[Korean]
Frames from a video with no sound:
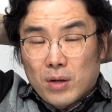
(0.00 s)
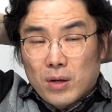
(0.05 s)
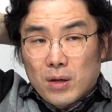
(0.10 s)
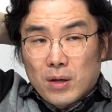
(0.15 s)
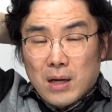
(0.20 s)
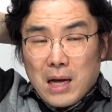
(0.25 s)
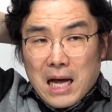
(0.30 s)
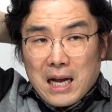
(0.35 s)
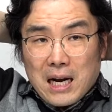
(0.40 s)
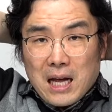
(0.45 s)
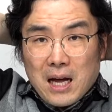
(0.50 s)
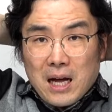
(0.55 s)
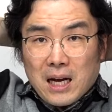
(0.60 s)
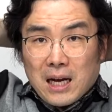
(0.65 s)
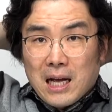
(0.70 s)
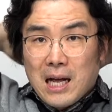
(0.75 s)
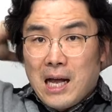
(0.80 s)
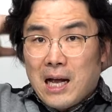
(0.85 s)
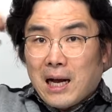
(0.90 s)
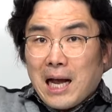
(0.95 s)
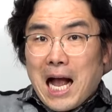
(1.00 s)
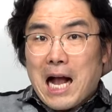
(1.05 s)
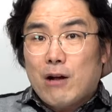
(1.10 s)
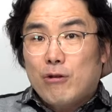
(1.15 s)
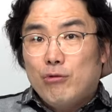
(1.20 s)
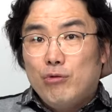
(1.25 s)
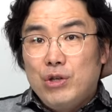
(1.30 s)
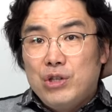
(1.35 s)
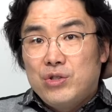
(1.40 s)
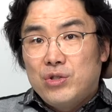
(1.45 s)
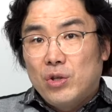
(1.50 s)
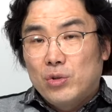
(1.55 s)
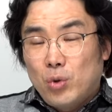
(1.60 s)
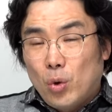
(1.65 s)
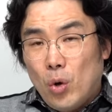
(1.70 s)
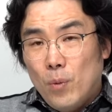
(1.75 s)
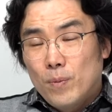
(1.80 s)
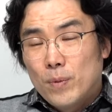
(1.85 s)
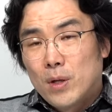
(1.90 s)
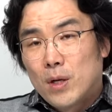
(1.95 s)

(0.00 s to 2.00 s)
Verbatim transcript: 하나 갖고 있어도